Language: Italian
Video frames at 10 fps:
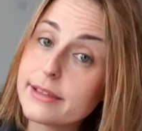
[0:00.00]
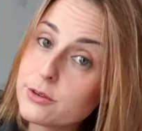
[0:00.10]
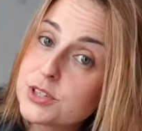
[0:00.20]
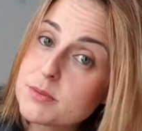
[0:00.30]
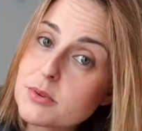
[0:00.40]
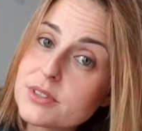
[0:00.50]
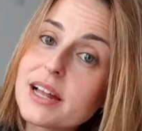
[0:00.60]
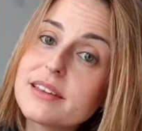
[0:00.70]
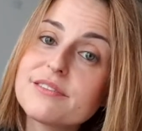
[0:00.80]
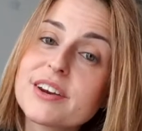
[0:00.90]
Agli ultimi
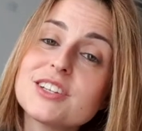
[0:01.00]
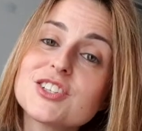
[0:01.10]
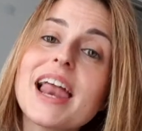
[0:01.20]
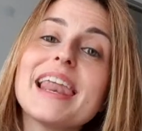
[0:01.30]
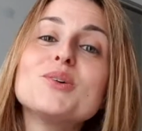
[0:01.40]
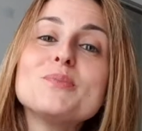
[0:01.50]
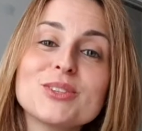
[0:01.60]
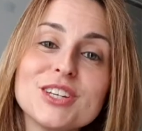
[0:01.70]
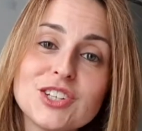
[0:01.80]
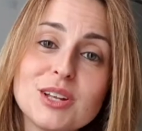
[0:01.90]
mondiali in Francia, la numero
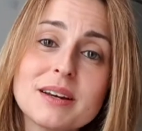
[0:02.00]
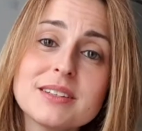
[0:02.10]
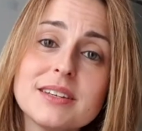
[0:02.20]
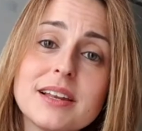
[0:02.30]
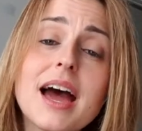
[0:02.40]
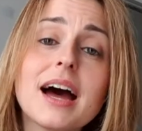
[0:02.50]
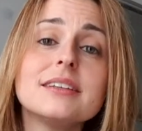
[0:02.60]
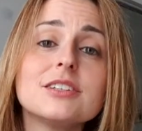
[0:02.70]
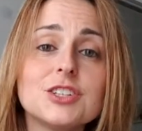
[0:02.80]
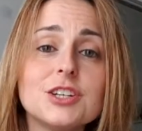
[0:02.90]
10 del Brasile ha
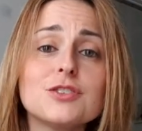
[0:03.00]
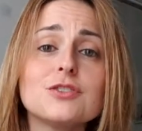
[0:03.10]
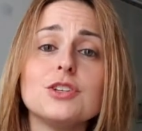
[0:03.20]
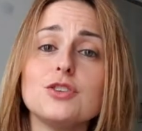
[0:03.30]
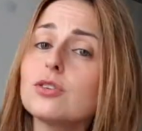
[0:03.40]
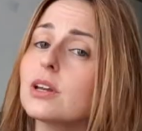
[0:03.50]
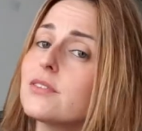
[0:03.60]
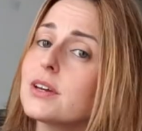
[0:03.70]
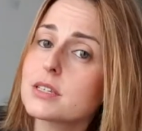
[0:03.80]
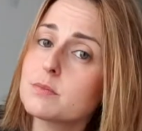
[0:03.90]
deciso di non
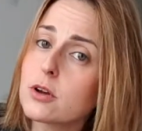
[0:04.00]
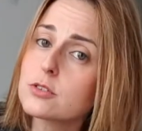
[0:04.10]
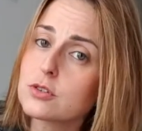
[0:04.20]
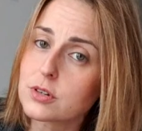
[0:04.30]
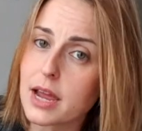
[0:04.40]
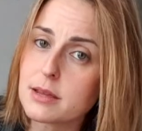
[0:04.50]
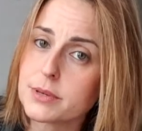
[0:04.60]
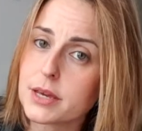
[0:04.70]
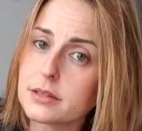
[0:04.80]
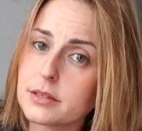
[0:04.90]
avere sponsor ai
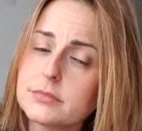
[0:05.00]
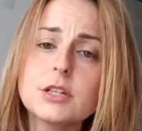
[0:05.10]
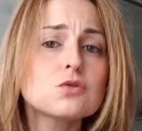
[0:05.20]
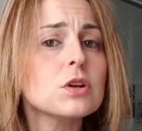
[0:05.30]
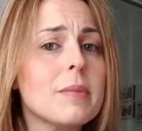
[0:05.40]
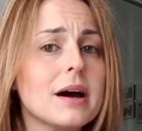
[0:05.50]
piedi, nessuna